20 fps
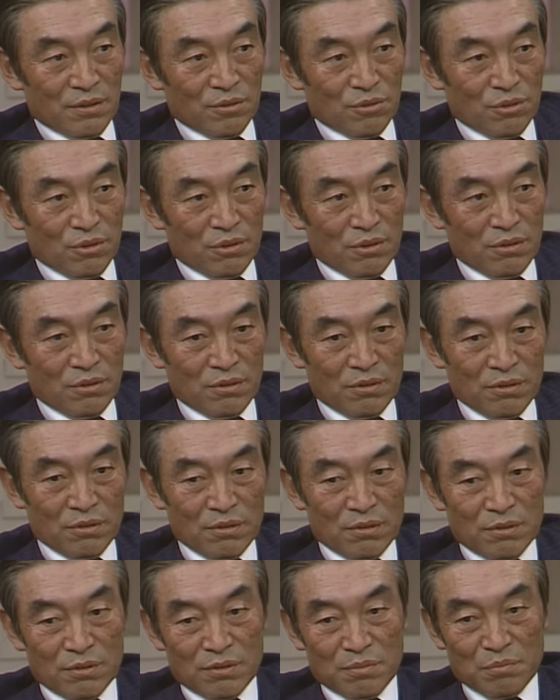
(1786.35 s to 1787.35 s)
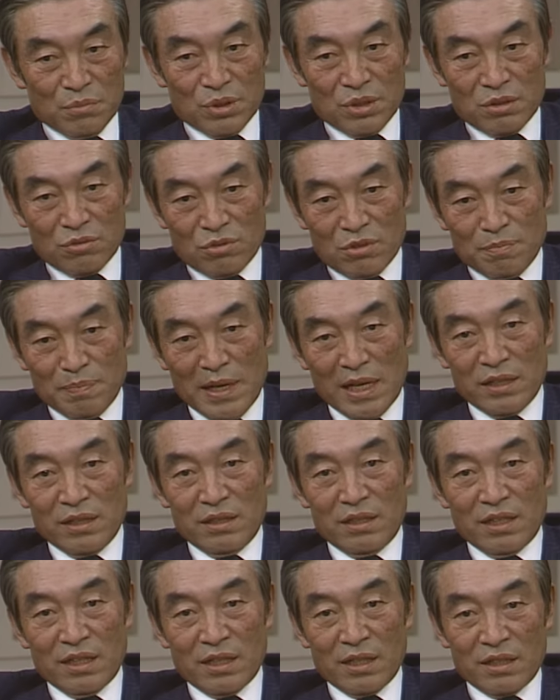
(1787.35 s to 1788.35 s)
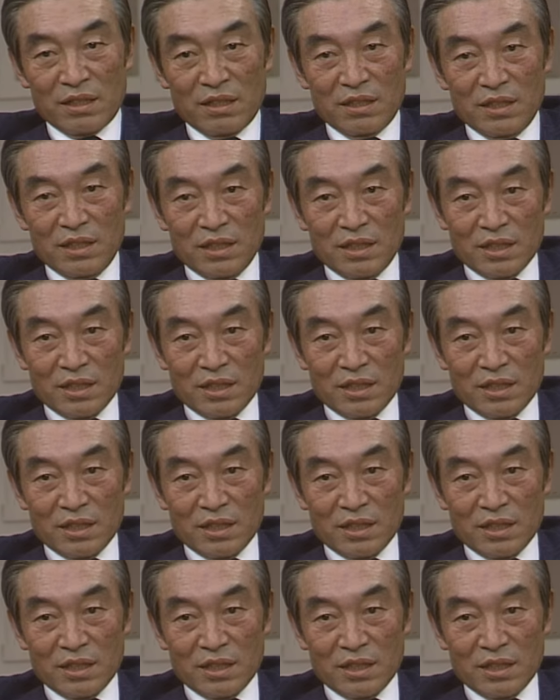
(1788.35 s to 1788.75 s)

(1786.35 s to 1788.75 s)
또뭐또 뭐 반대할 게